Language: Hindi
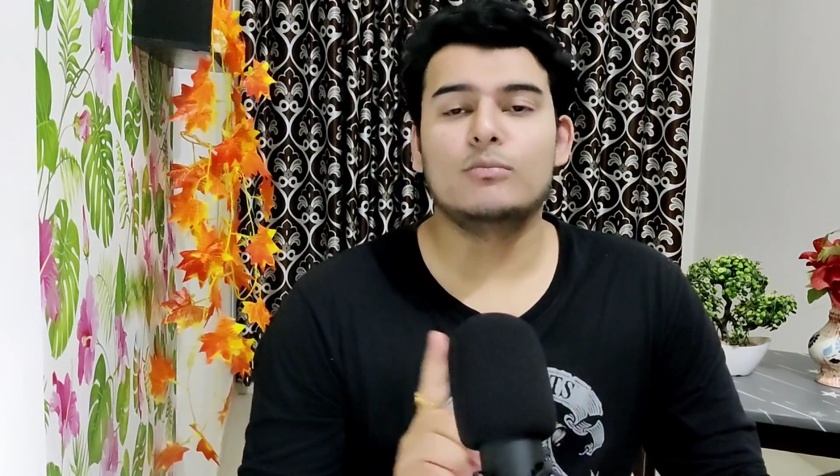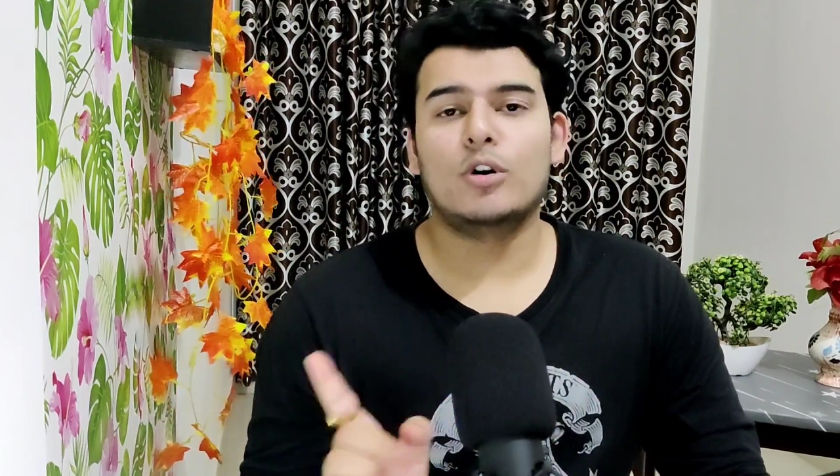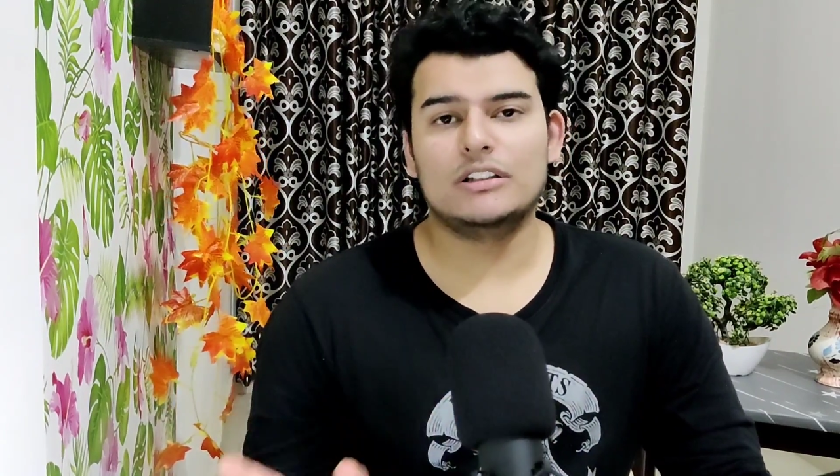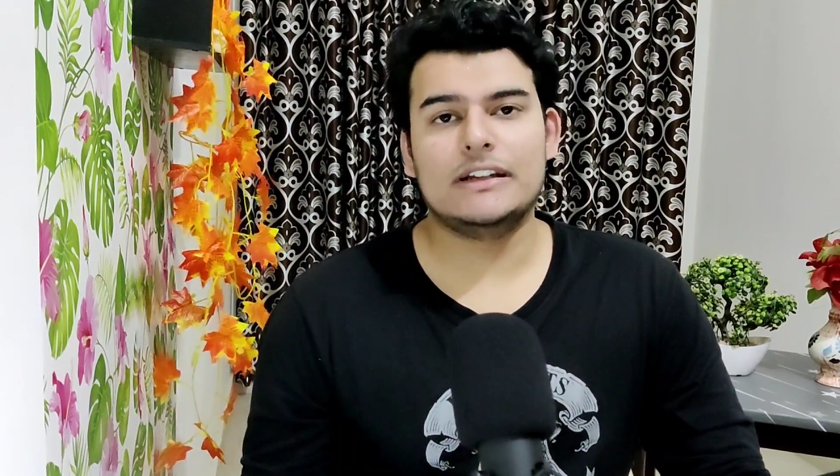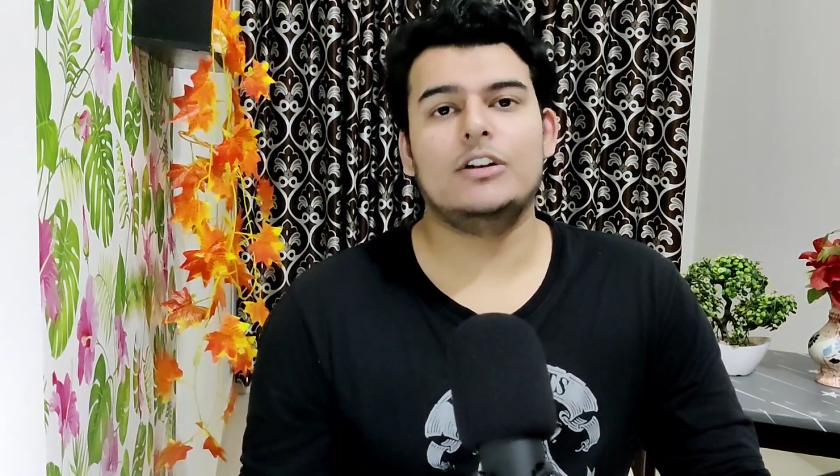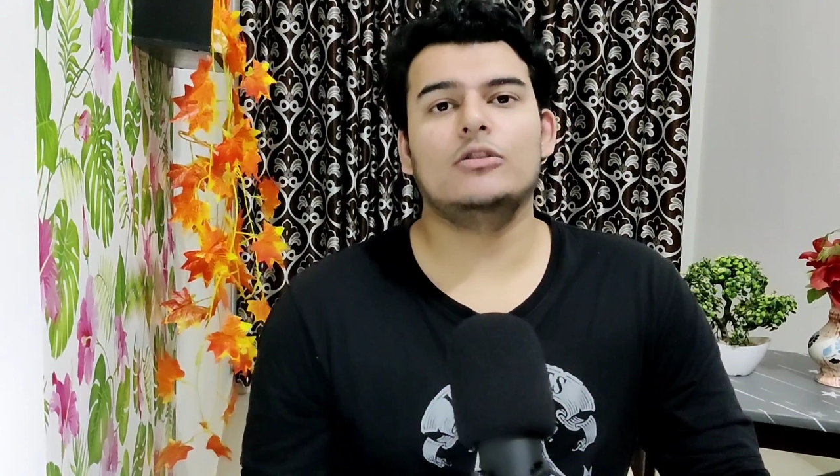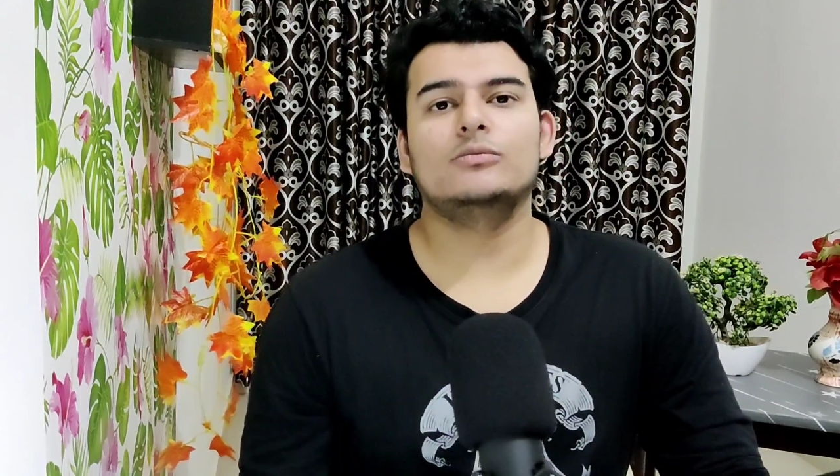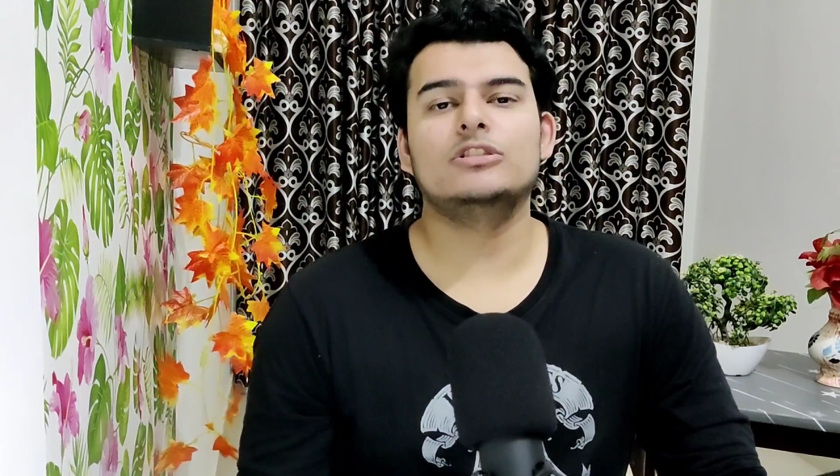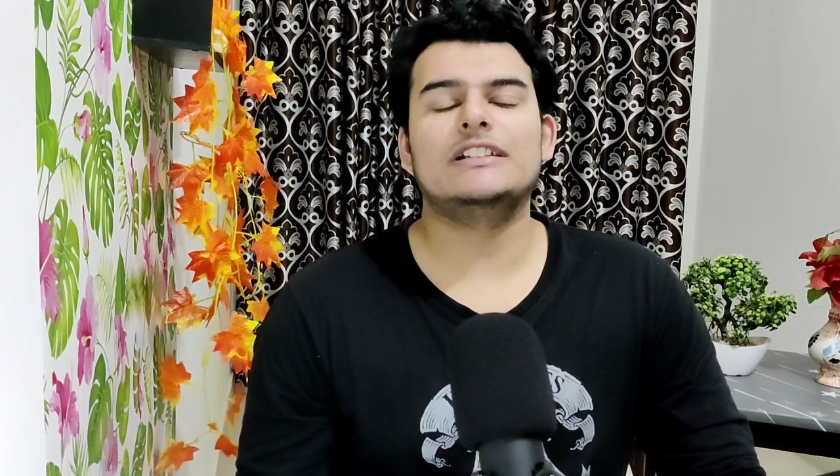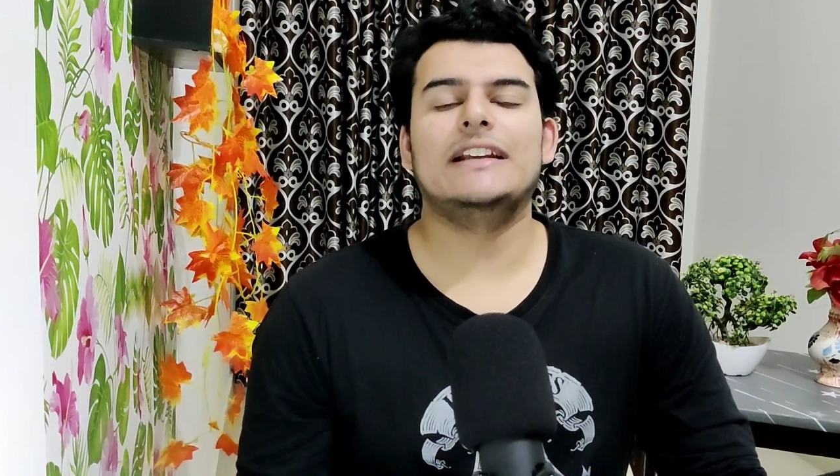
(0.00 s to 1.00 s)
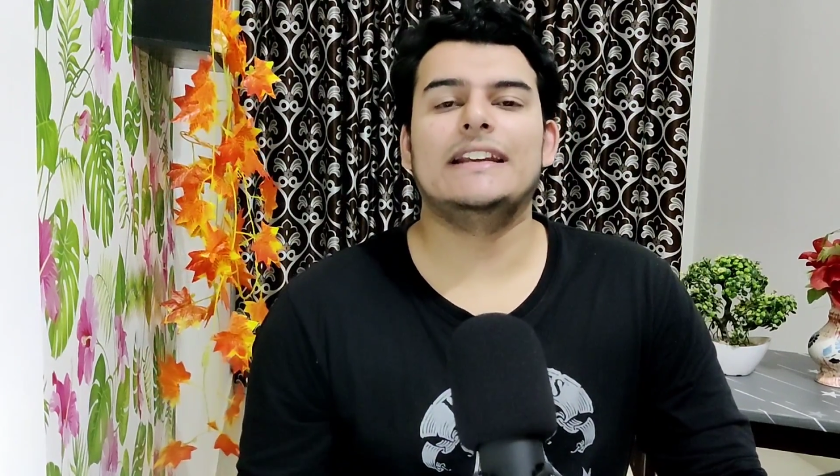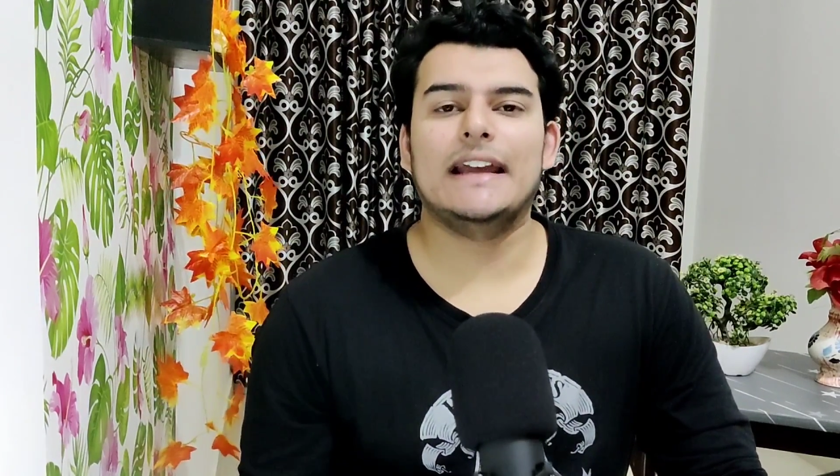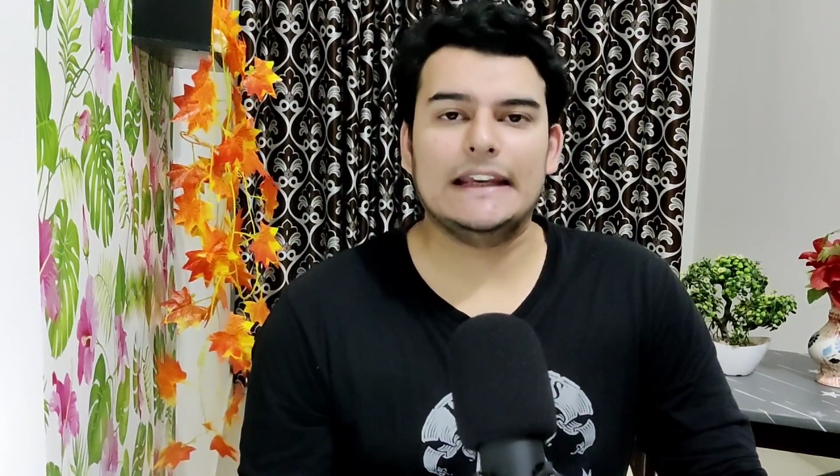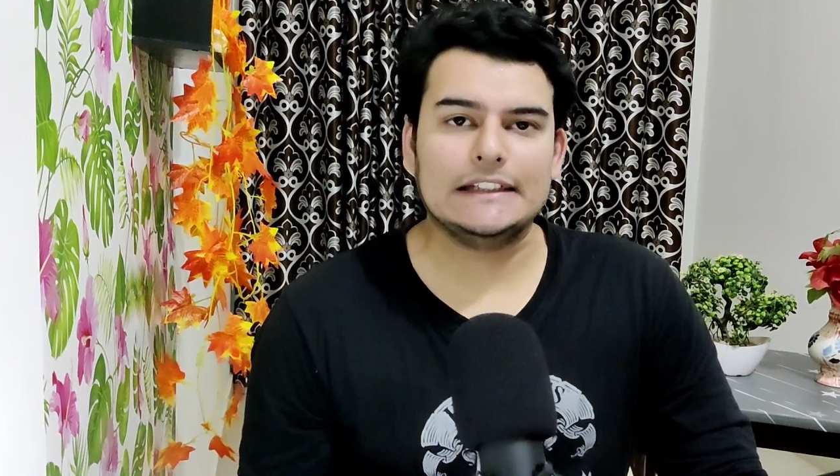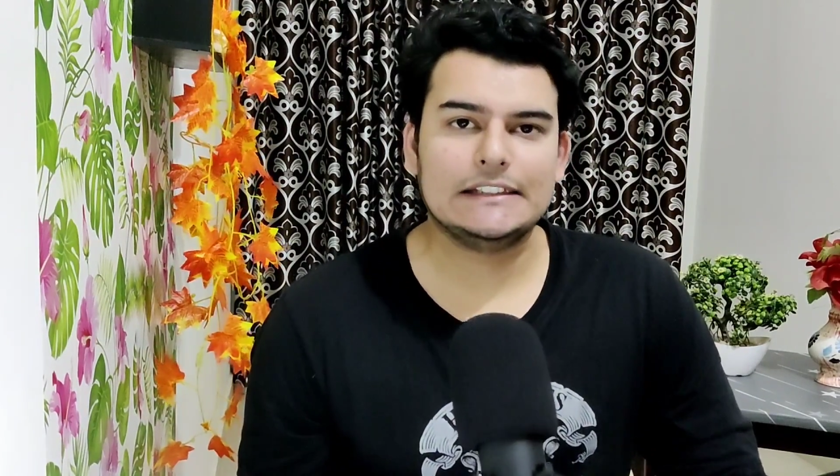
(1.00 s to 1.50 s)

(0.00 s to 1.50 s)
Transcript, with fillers: बहुत सारे लोग पूछते हैं क्या एक